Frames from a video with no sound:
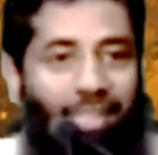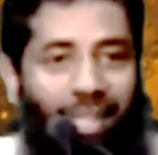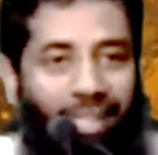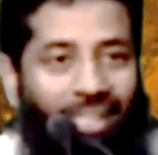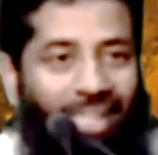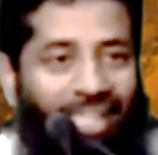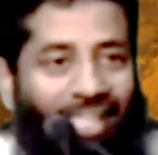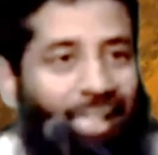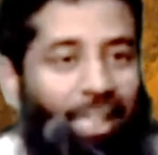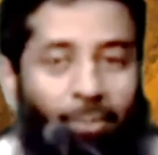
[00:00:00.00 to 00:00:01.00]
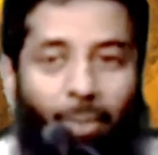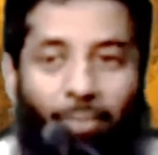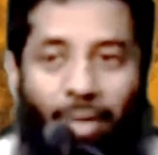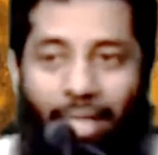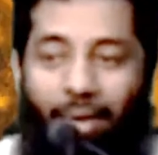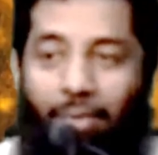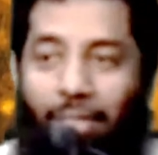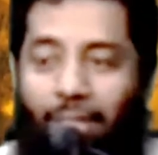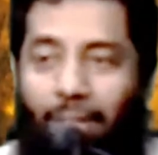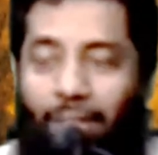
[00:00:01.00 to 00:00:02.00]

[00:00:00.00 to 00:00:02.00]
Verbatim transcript: இந்த சந்தர்ப்பம் அதாவது